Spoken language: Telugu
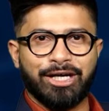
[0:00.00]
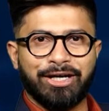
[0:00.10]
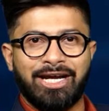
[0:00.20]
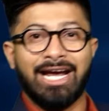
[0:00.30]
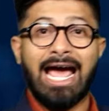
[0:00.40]

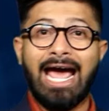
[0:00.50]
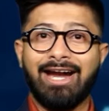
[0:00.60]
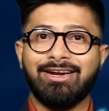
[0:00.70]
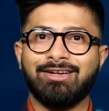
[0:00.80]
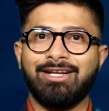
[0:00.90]
చేయండి
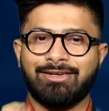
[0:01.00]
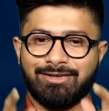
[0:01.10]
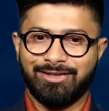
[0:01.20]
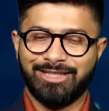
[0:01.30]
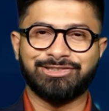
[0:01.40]
అండ్
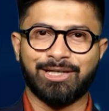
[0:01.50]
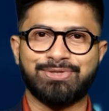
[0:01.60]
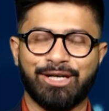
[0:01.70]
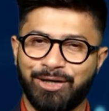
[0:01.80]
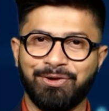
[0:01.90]
లింక్ డిస్క్రిప్షన్ లో